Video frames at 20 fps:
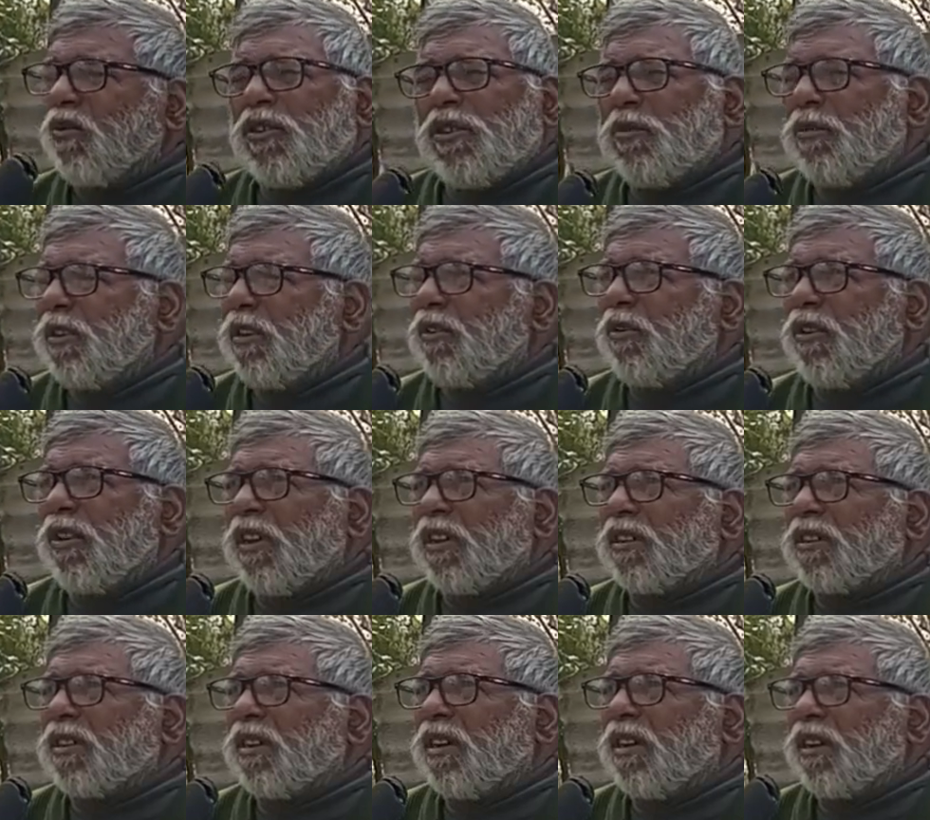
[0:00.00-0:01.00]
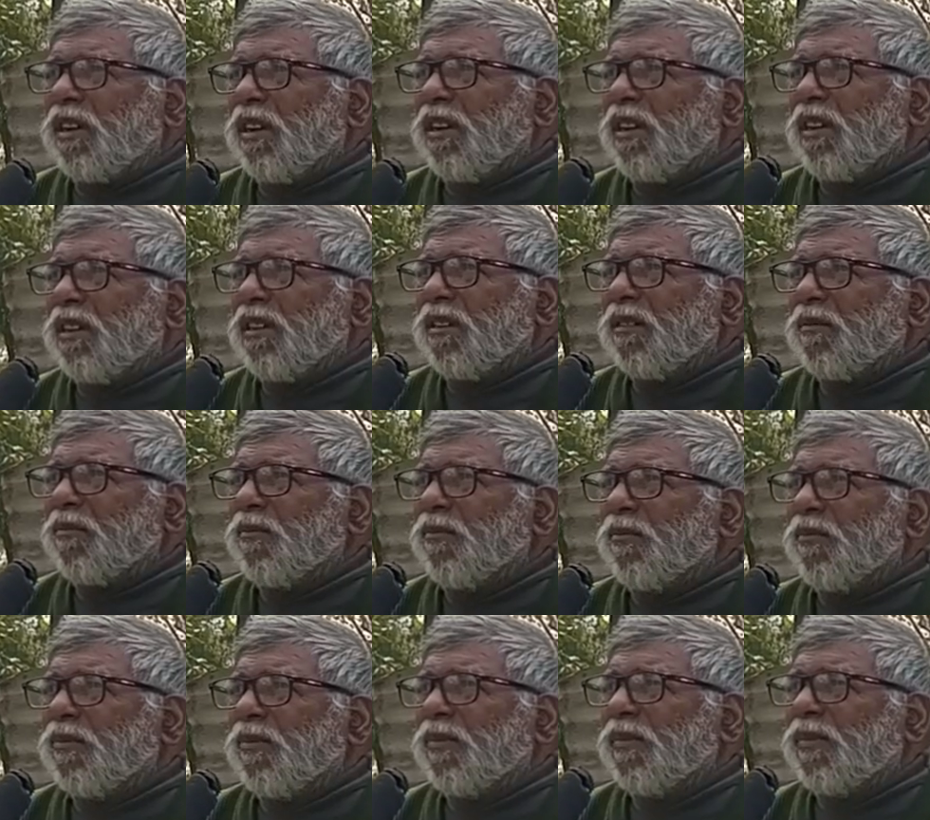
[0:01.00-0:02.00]
कुछ भी नहीं होएआ स्टार्ट
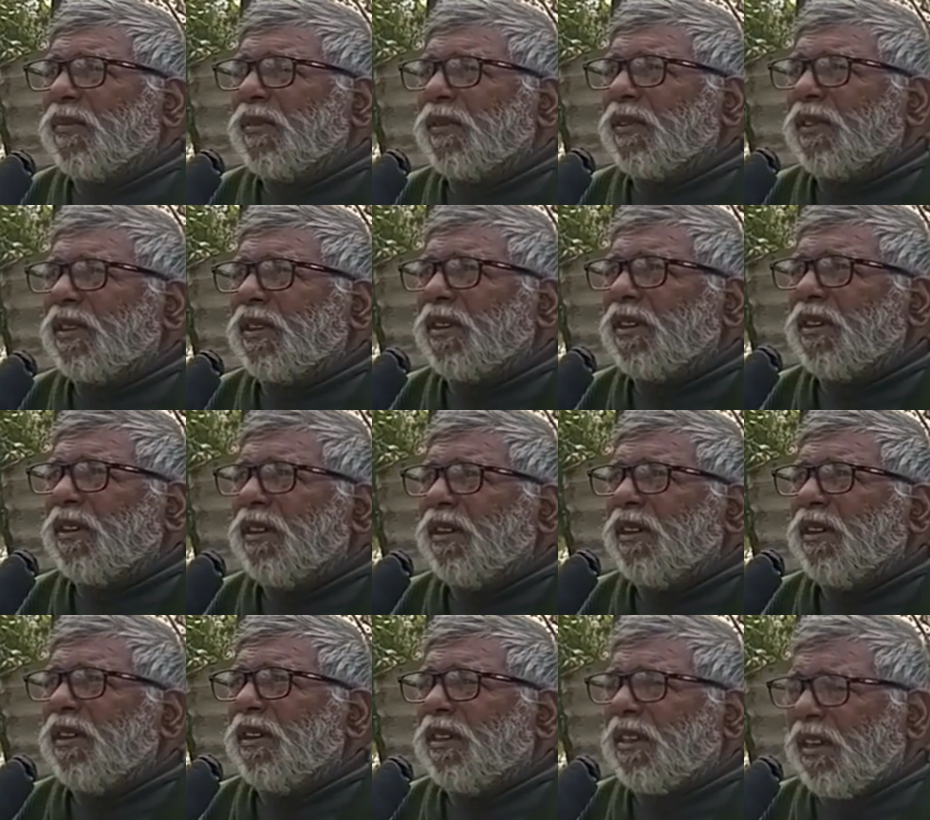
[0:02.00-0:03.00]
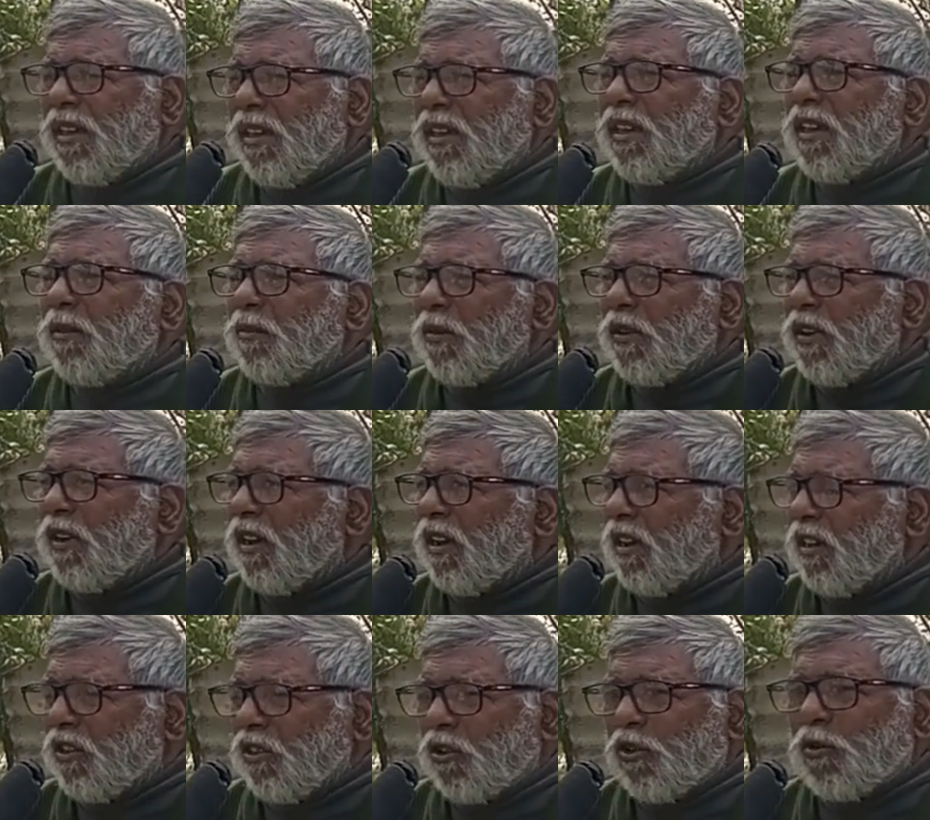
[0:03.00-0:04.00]
हल्ली इ'यै अपील ऐ
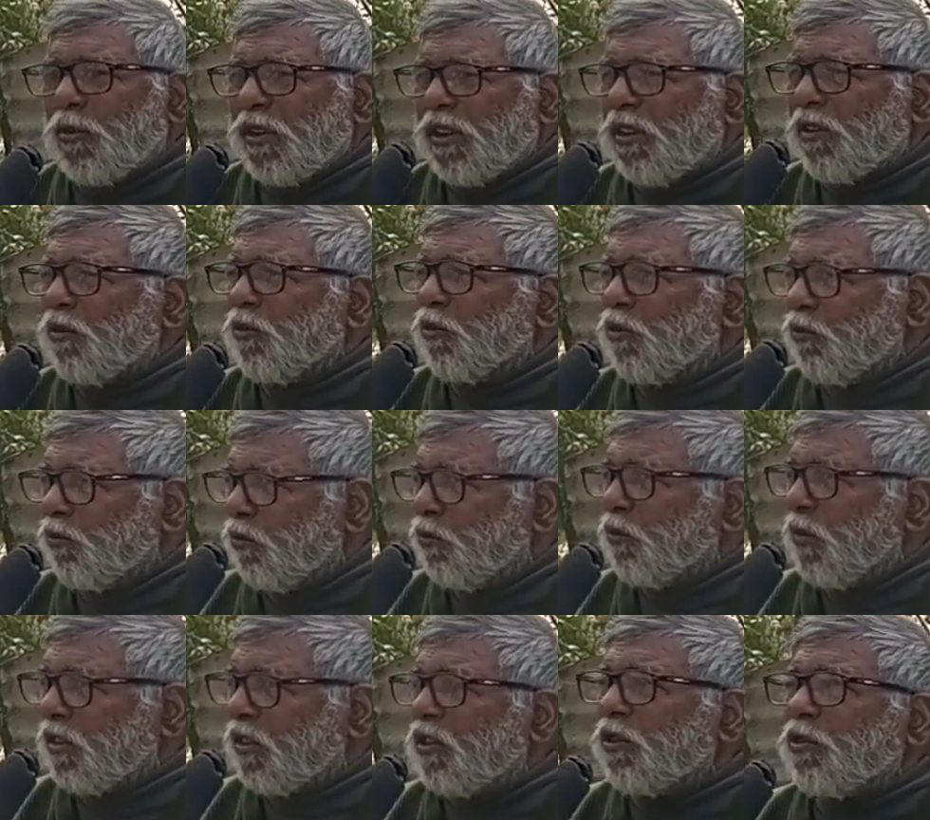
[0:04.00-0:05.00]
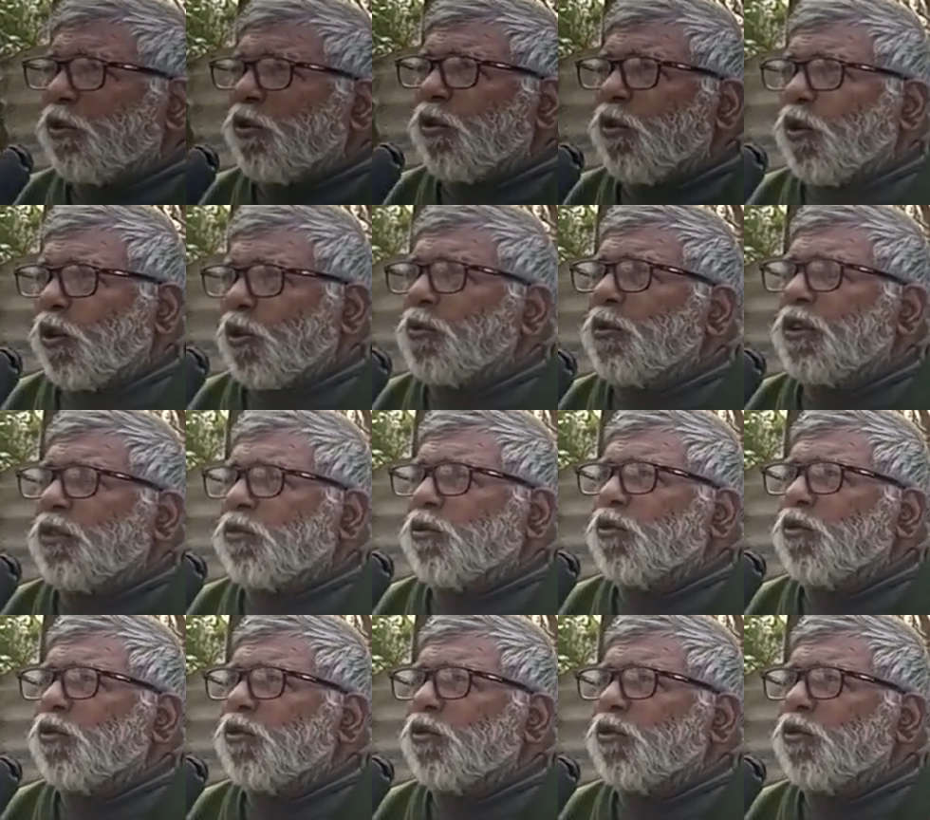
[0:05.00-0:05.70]
कि चलो भाई कोई मदद कोई गौरमेंट